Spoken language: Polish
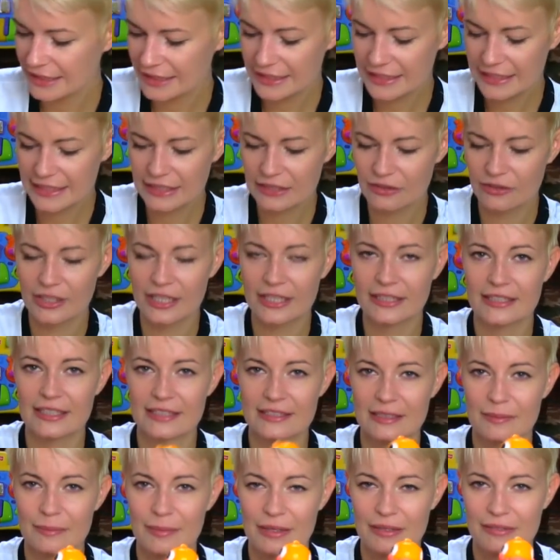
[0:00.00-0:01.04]
I kolejna
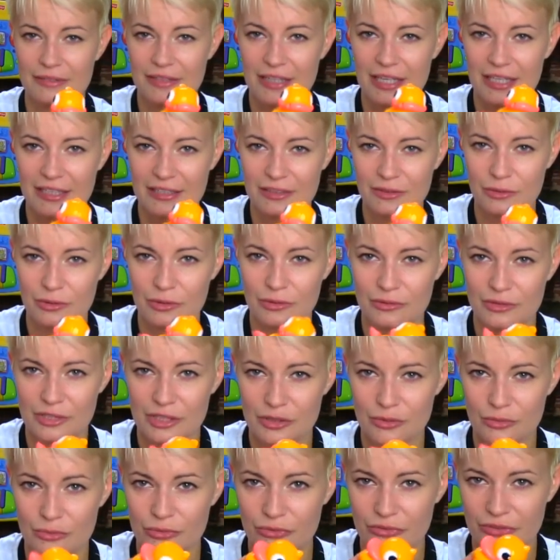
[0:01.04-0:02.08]
zabawka, którą
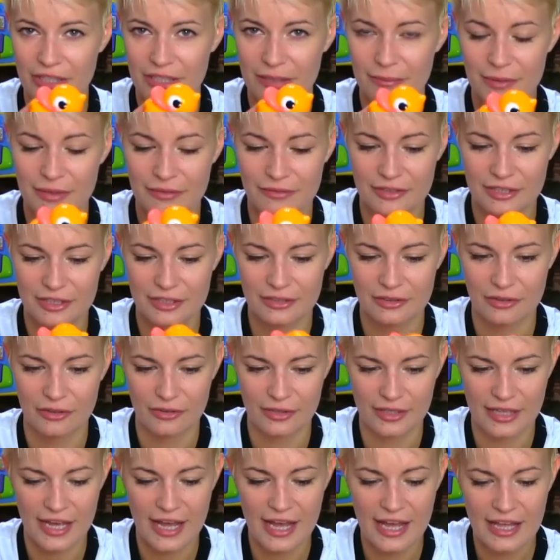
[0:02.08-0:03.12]
też uwielbia
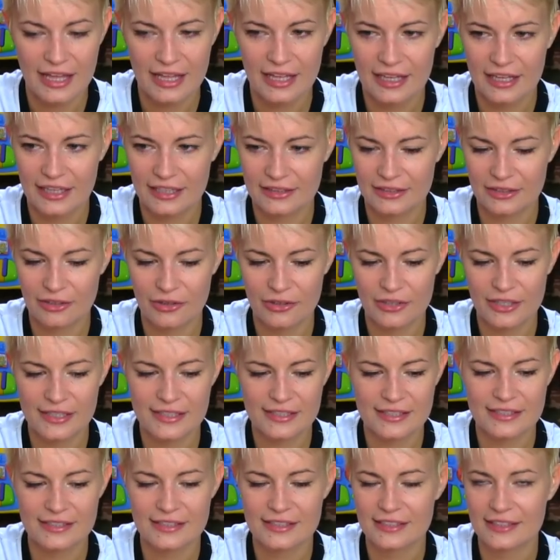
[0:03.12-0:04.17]
Wiktoria, to
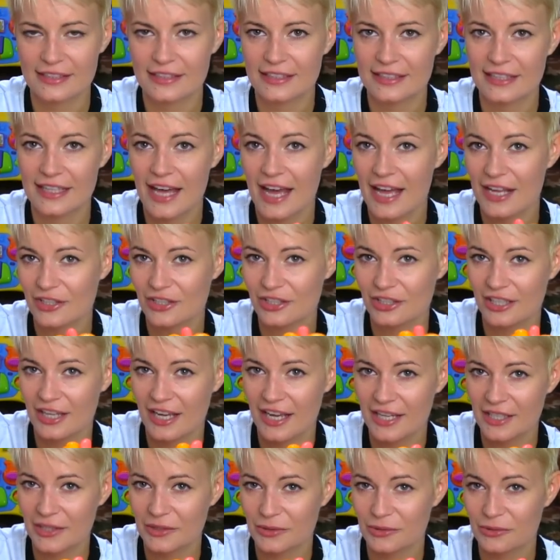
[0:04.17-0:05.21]
jest
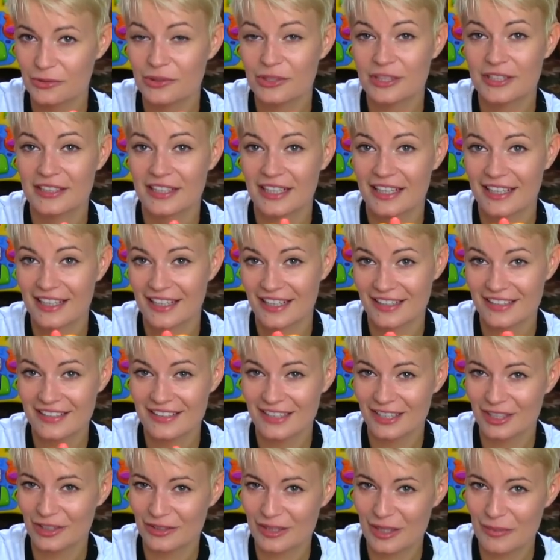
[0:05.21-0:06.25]
kaczka, którą się
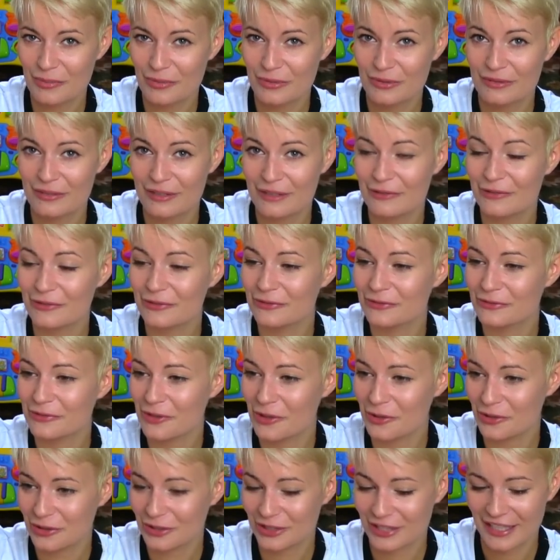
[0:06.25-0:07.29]
nakręca i ona pływa w
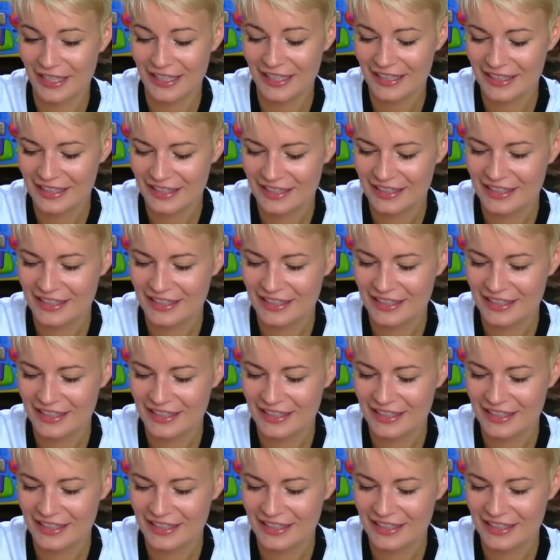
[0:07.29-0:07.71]
wodzie.